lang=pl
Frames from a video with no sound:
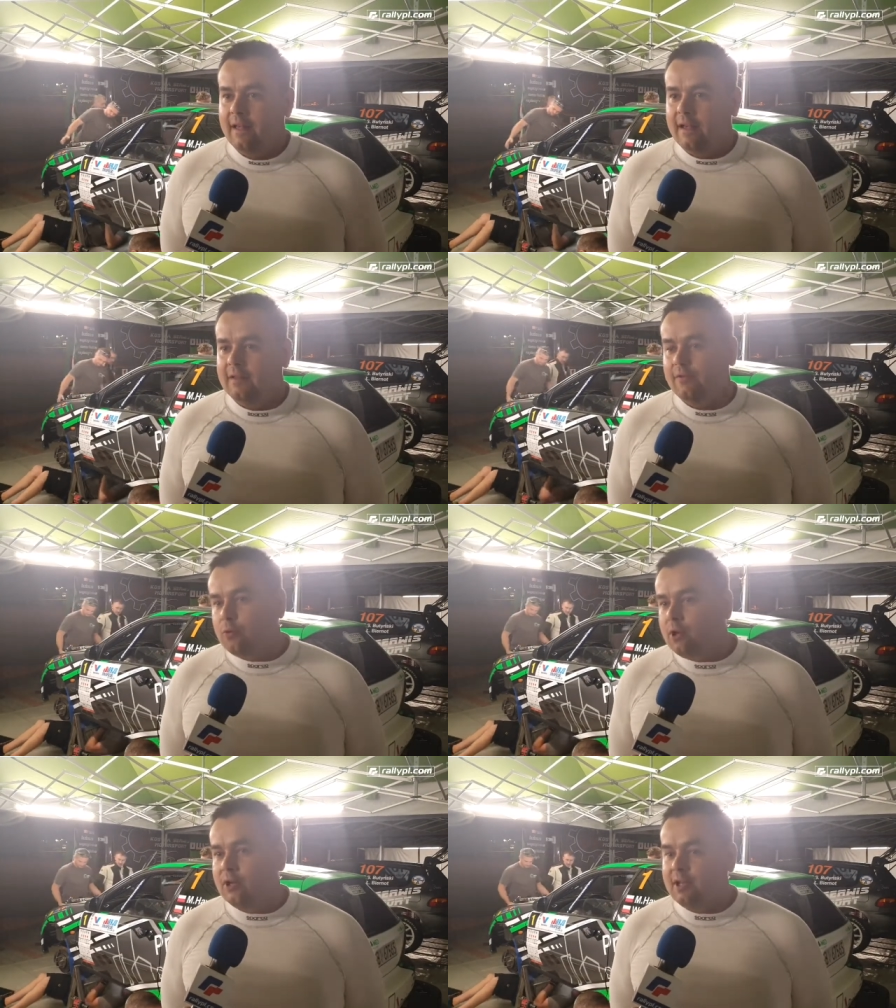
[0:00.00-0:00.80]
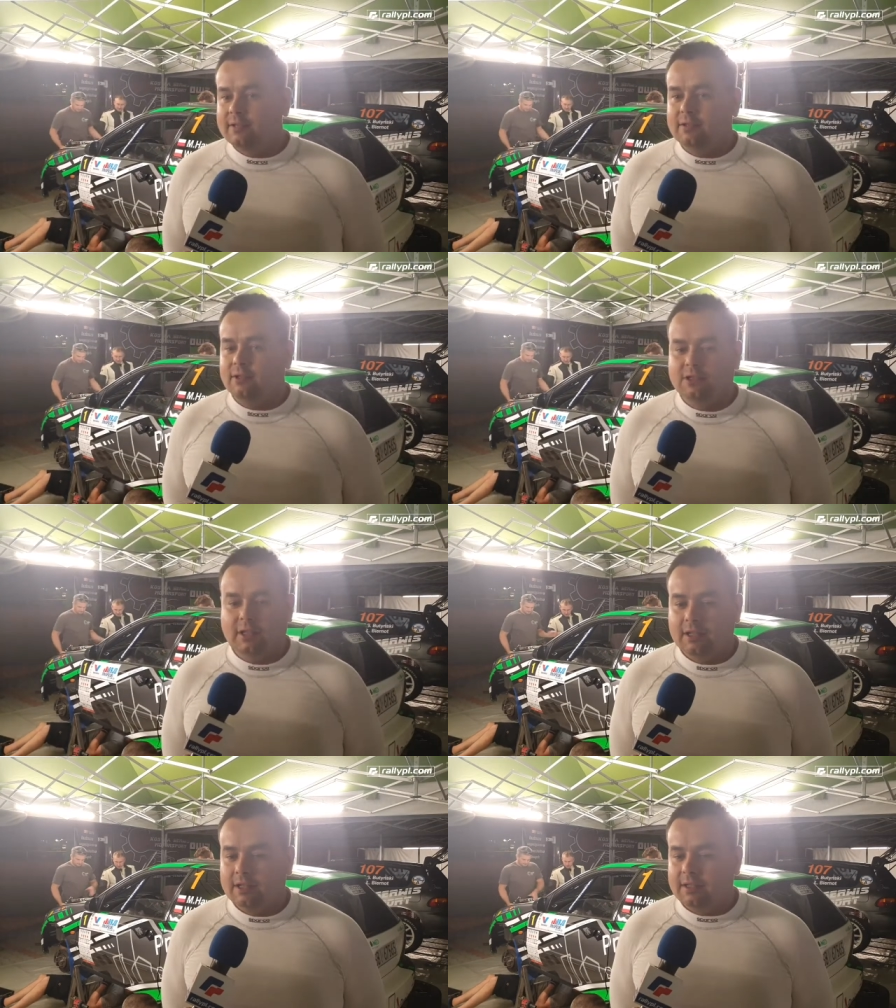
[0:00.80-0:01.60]
Yy, no w ogóle organizatorzy
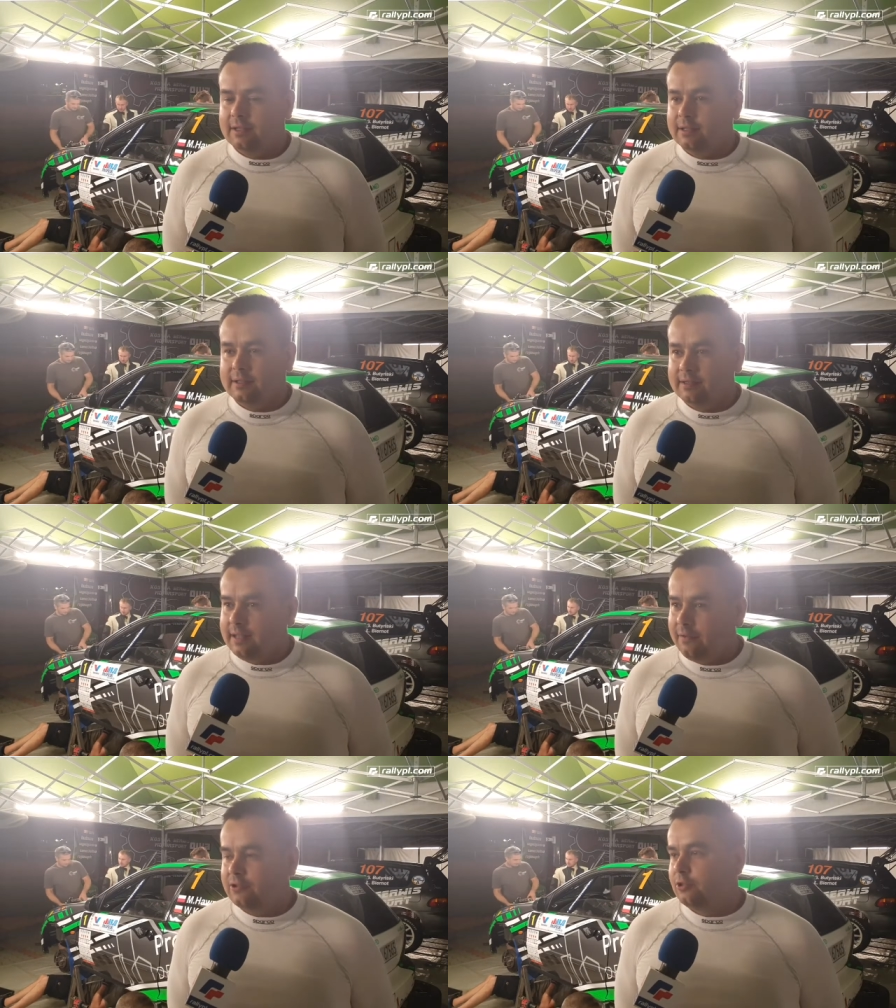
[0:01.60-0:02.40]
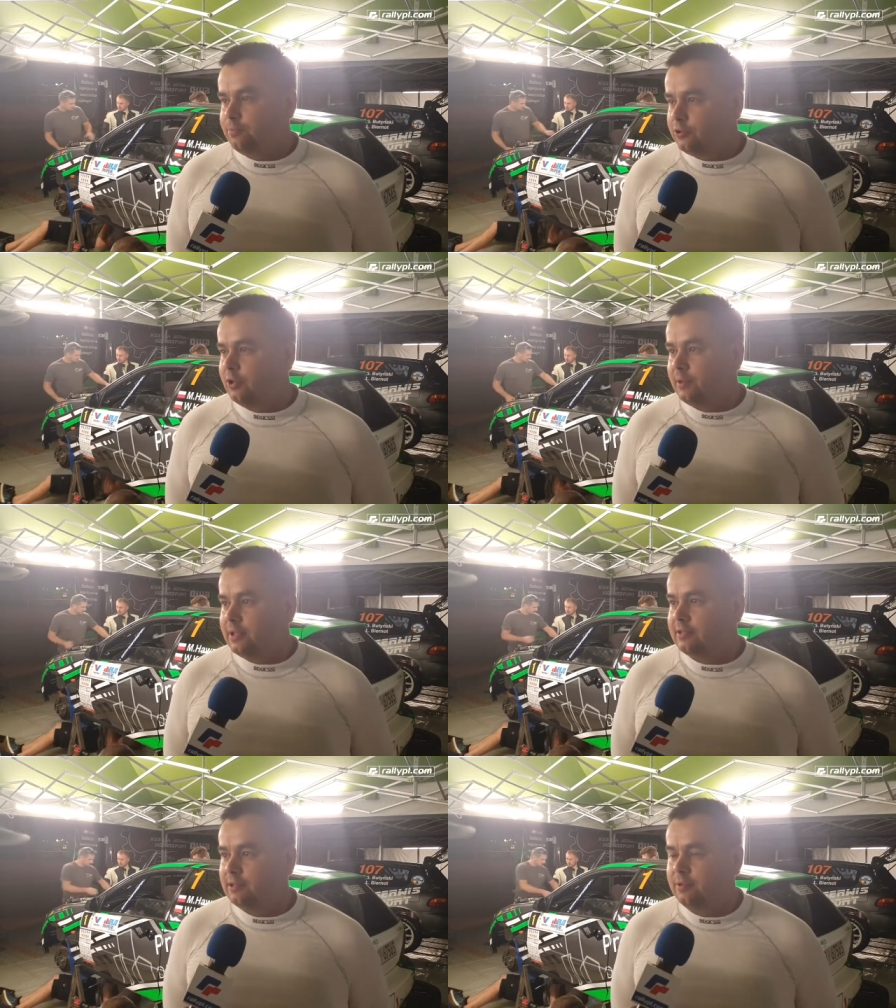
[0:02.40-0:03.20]
na najwyższym poziomie
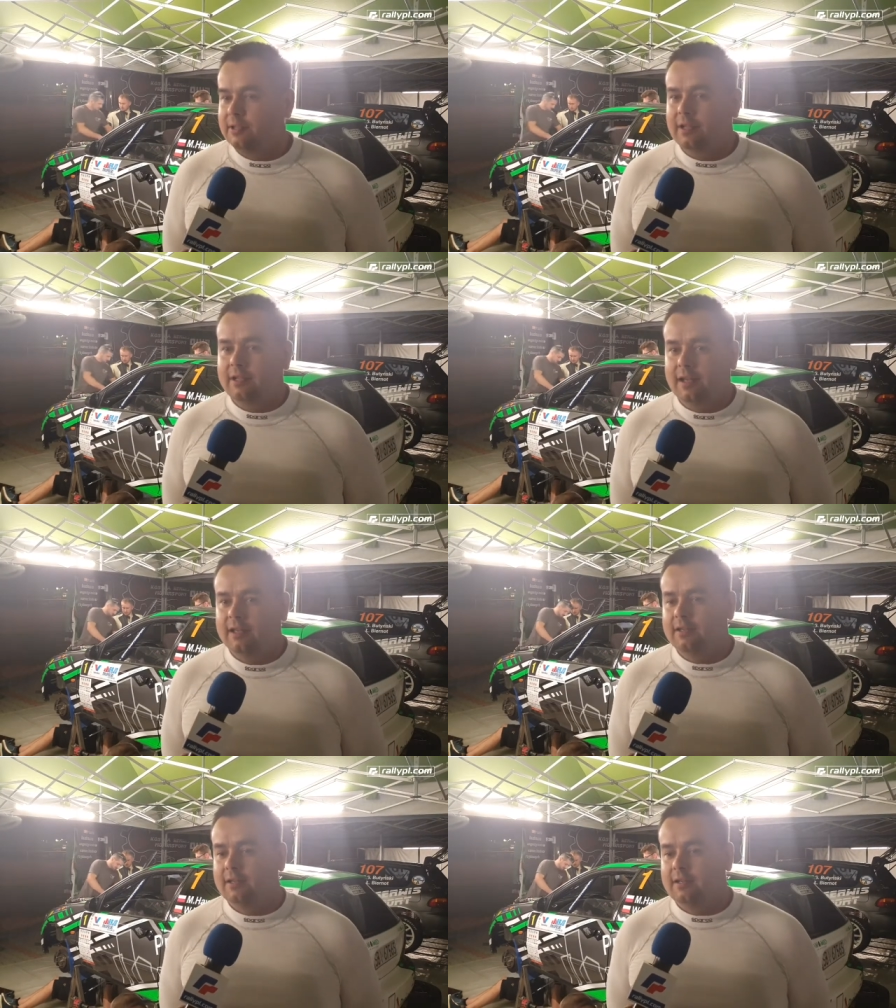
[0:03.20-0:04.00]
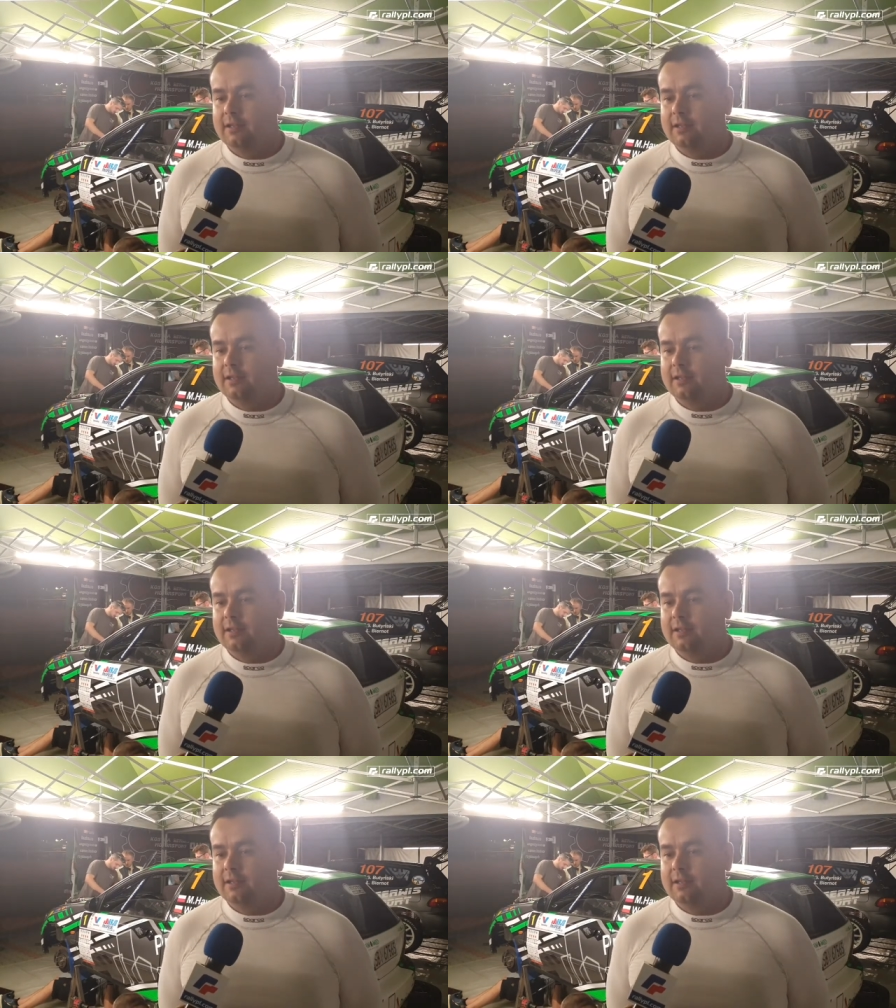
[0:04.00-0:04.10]
tak zrobili ten rajd.